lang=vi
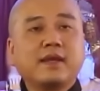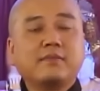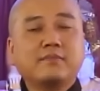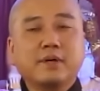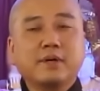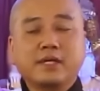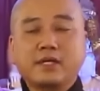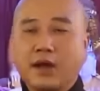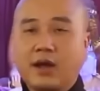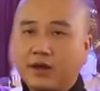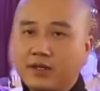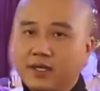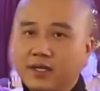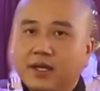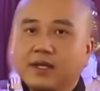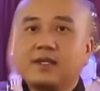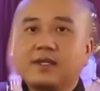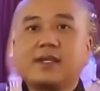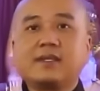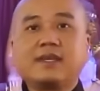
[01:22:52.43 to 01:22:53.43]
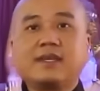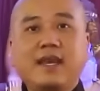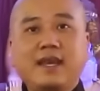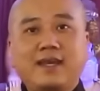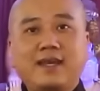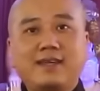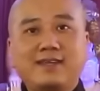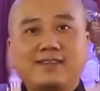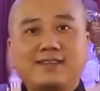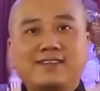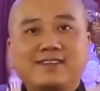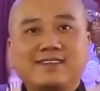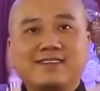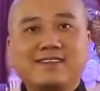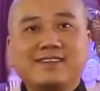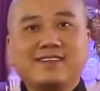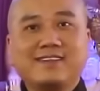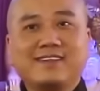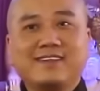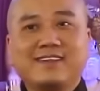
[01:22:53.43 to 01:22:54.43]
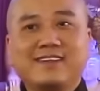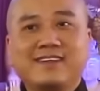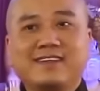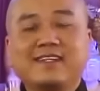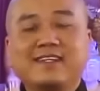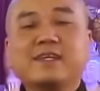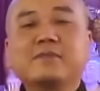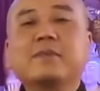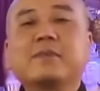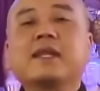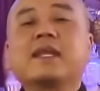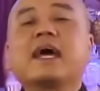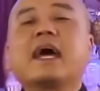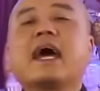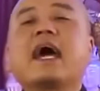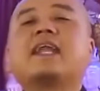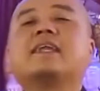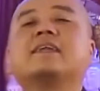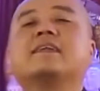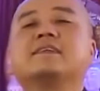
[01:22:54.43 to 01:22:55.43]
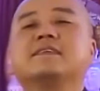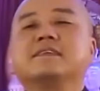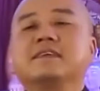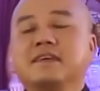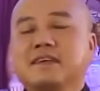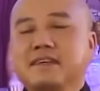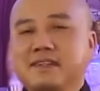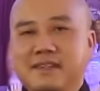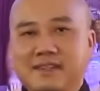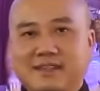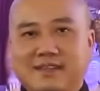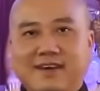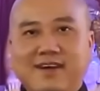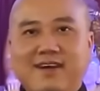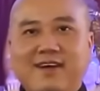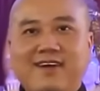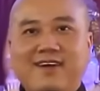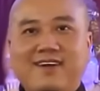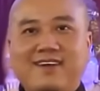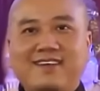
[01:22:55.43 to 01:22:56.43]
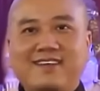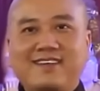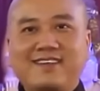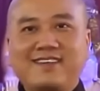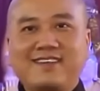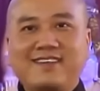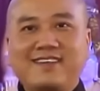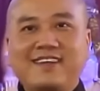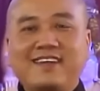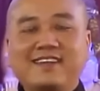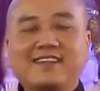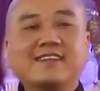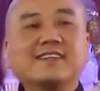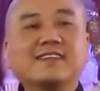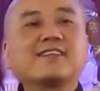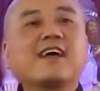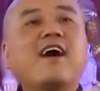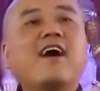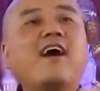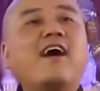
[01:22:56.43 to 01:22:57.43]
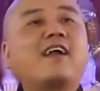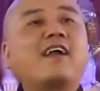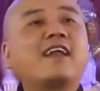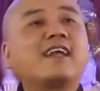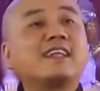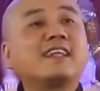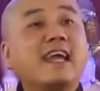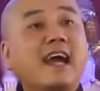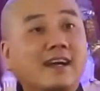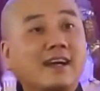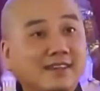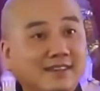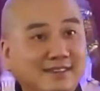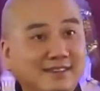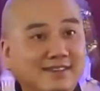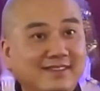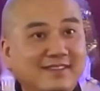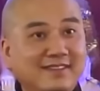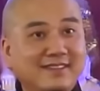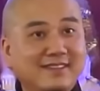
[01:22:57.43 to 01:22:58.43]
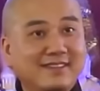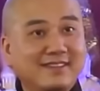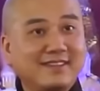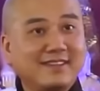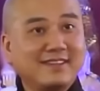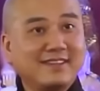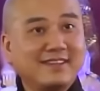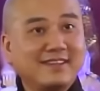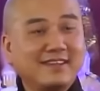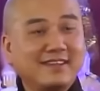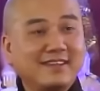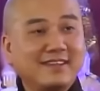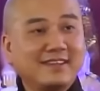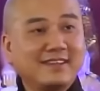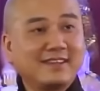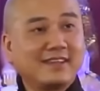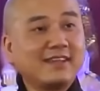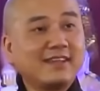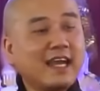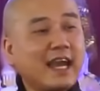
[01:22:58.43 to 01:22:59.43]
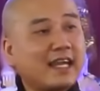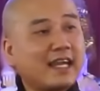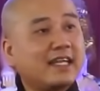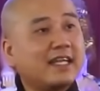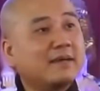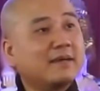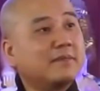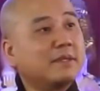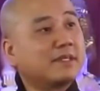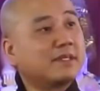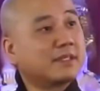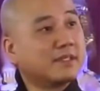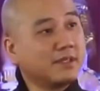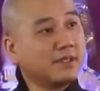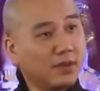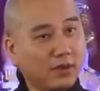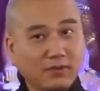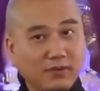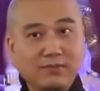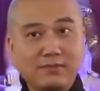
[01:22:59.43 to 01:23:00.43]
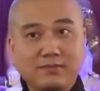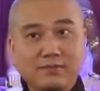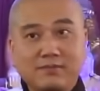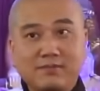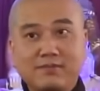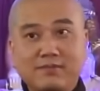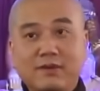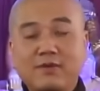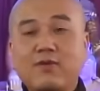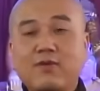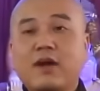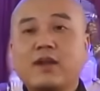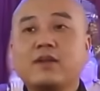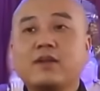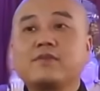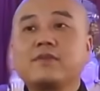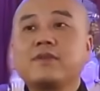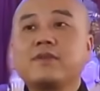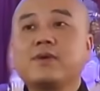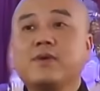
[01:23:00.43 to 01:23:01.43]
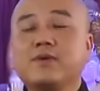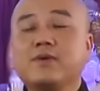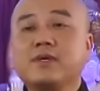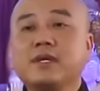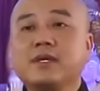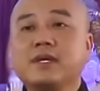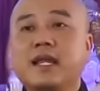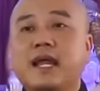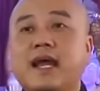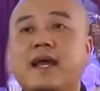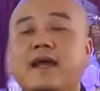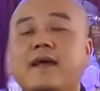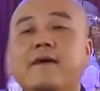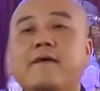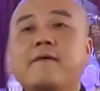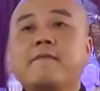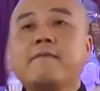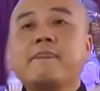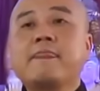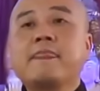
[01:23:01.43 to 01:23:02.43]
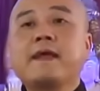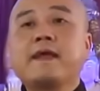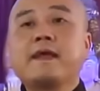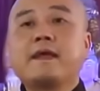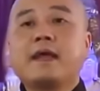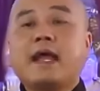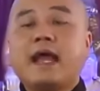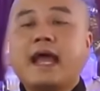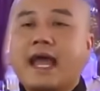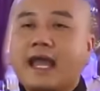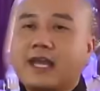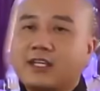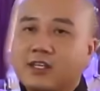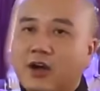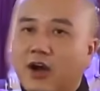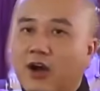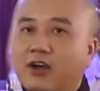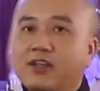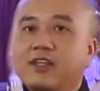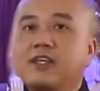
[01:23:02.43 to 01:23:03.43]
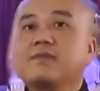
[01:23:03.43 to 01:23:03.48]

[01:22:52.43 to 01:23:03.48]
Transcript: Mình thọ giới thì dễ, nhưng mình hành giới thì khó. Chữ thọ là nhận, chữ hành là mình sử dụng. Pháp Hòa nói ví dụ như là ai cho